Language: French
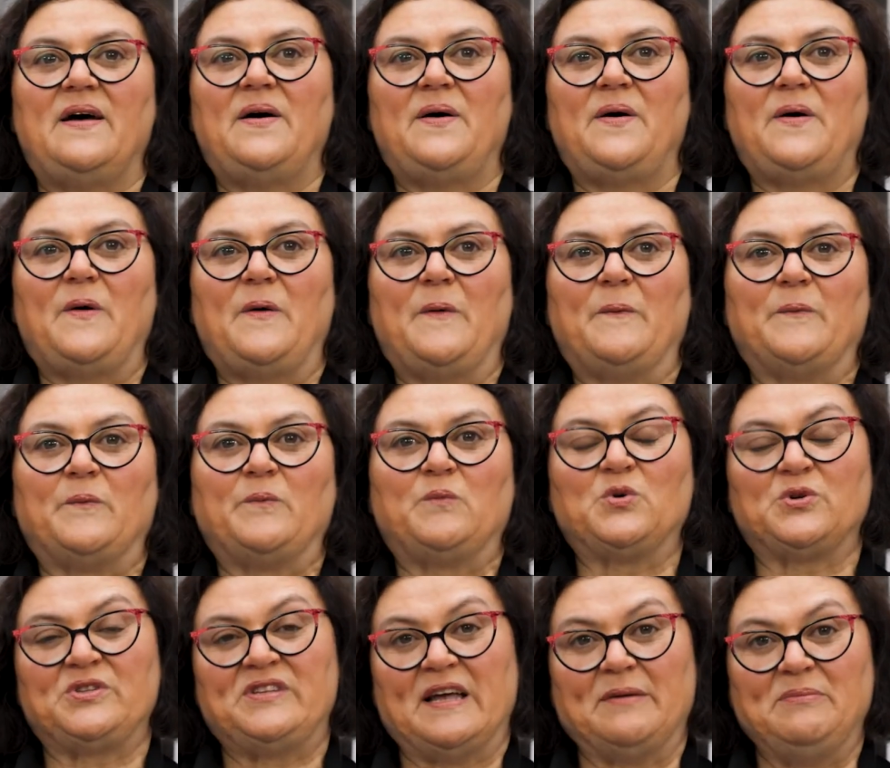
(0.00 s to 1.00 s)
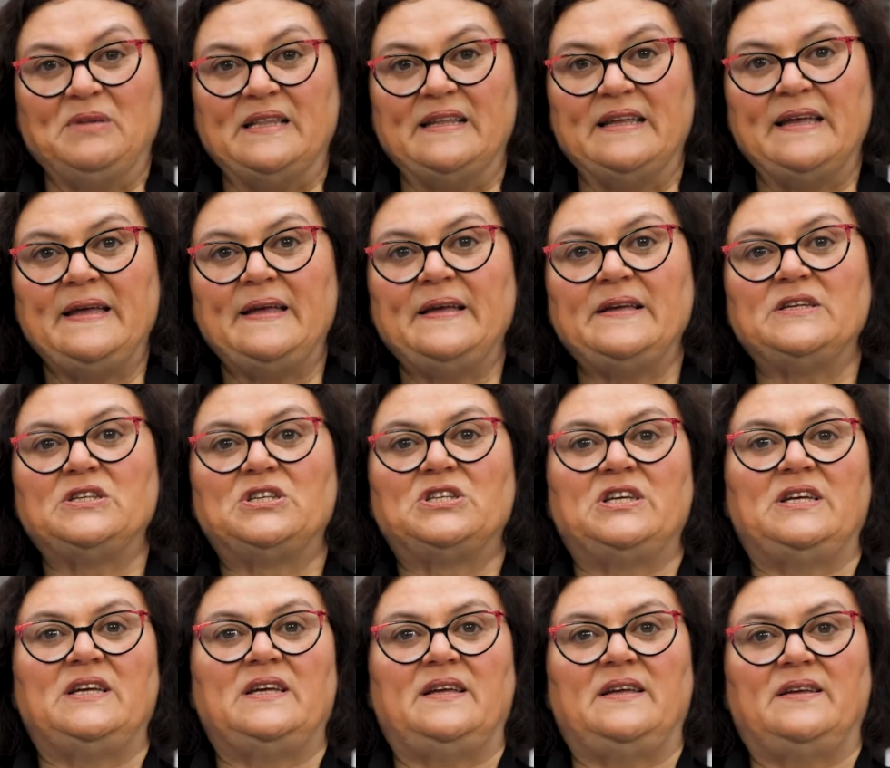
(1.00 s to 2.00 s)
Euh, pour terminer,
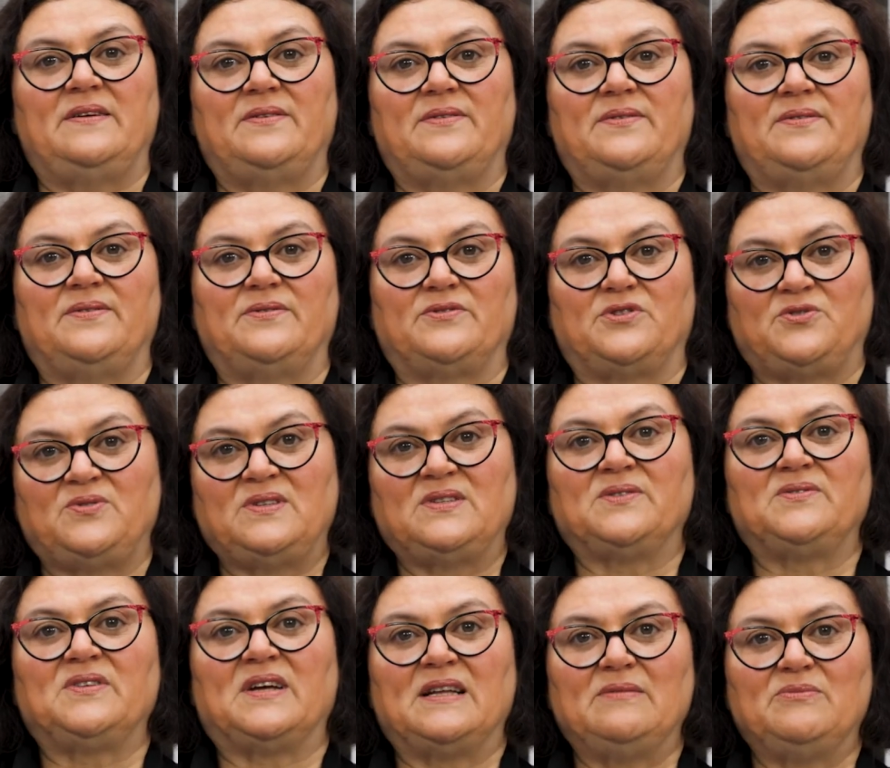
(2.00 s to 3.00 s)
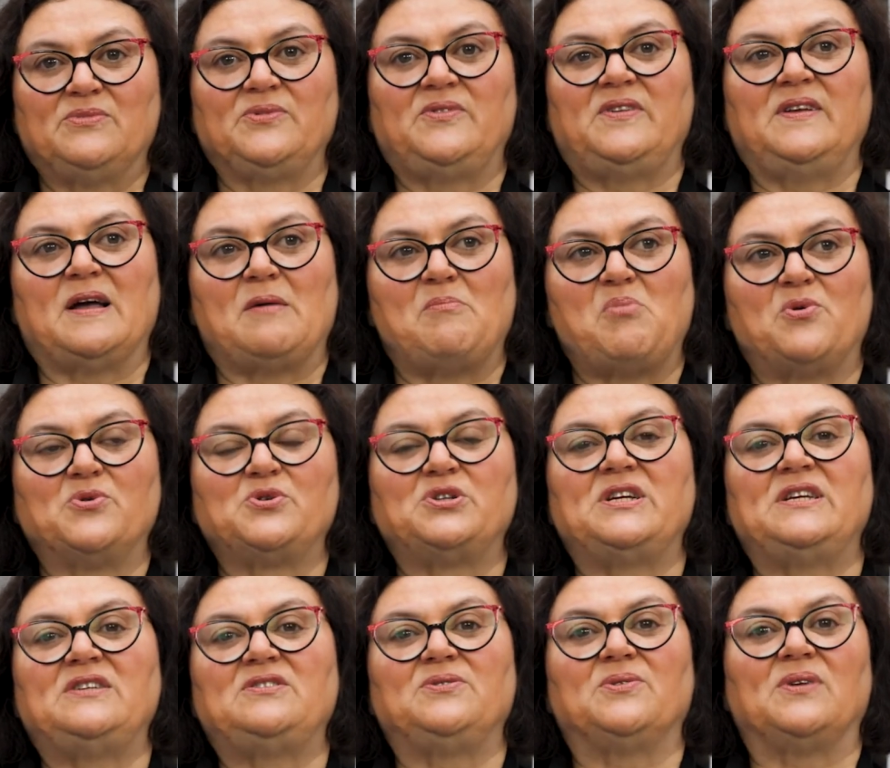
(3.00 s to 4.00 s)
je suis en train de monter un
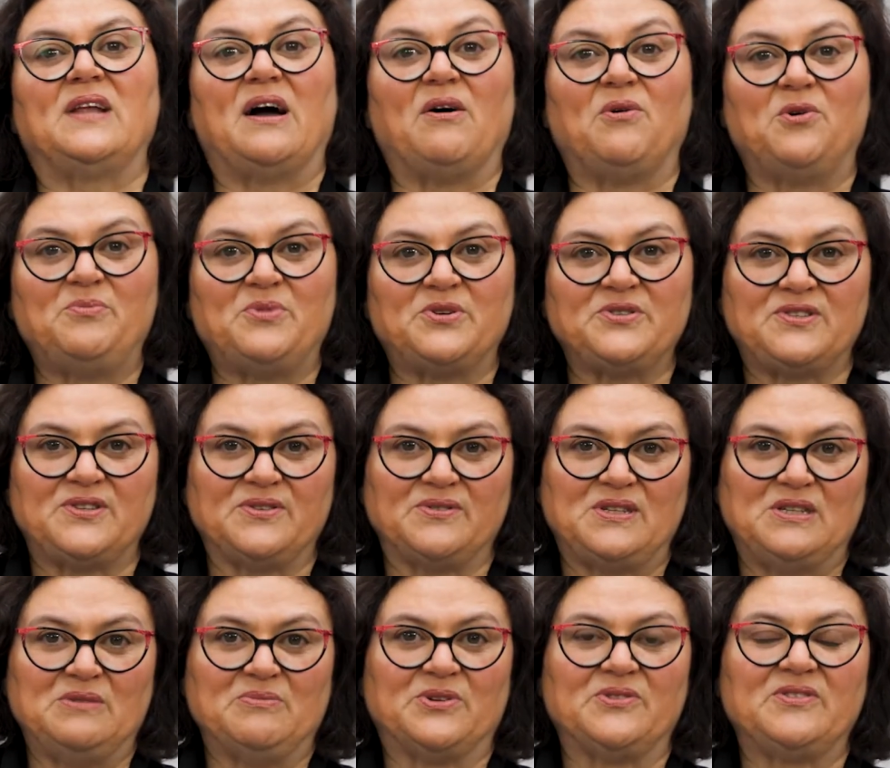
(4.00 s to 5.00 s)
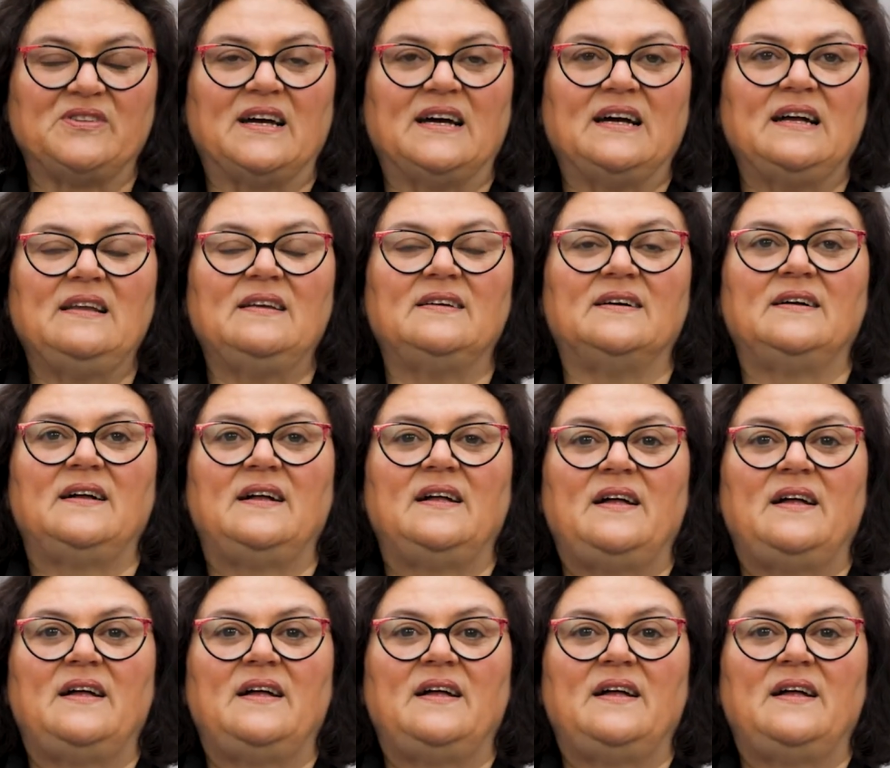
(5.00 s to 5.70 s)
projet sur la romance sentimentale,